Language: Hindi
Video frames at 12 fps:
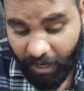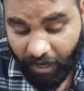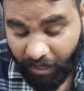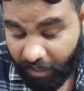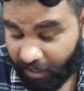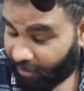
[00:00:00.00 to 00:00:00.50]

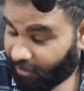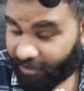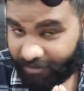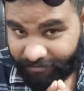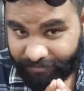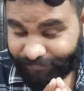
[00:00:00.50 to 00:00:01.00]
आ,
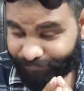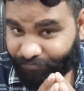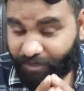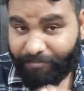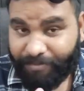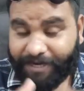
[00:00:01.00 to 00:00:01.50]

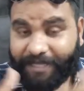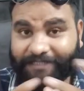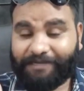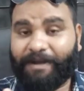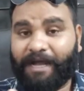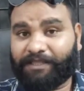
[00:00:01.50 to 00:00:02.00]
मीडिया
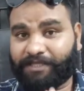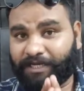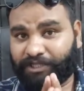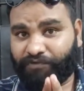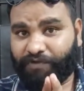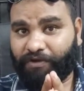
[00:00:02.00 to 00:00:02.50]
से बात
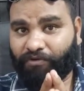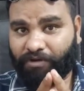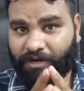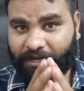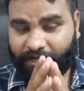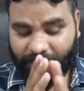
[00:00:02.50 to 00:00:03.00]
करते हुए
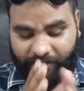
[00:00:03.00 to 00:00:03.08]
और